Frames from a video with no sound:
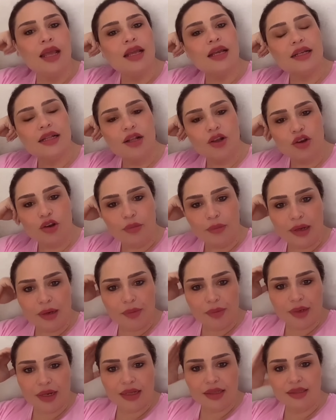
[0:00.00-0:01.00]
قلت لكم
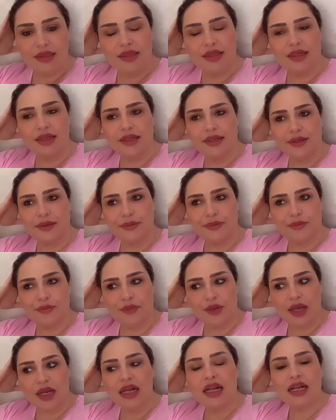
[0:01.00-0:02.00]
البنات
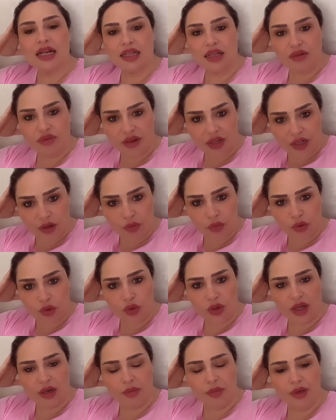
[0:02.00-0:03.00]
انا نهضر في هذا
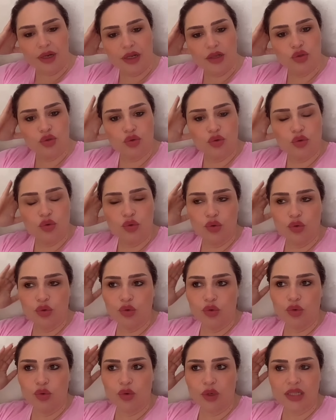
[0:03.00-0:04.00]
الموضوع البنات
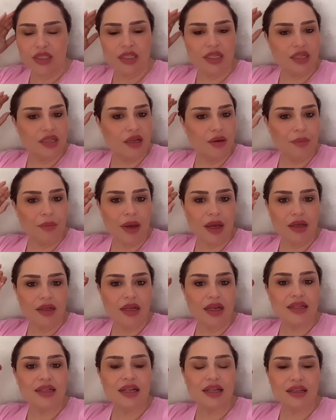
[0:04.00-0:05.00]
وغادي نهضر مع
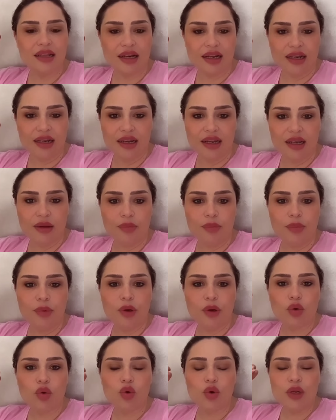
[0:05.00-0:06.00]
غنهضر عليه
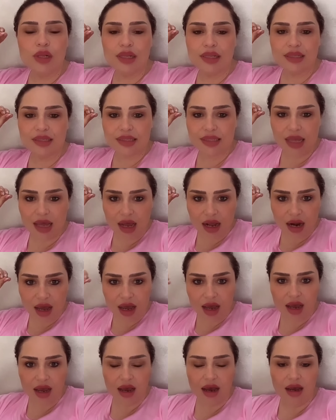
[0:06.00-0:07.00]
بكل
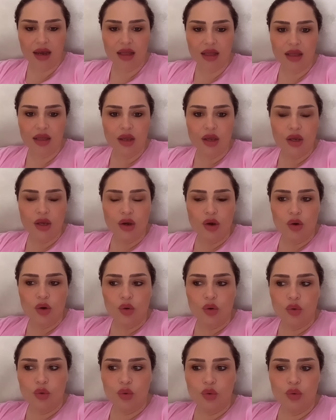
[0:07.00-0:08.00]
صراحه
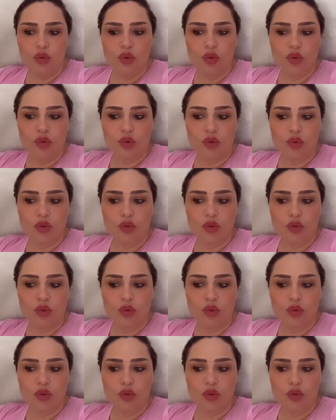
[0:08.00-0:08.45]
و...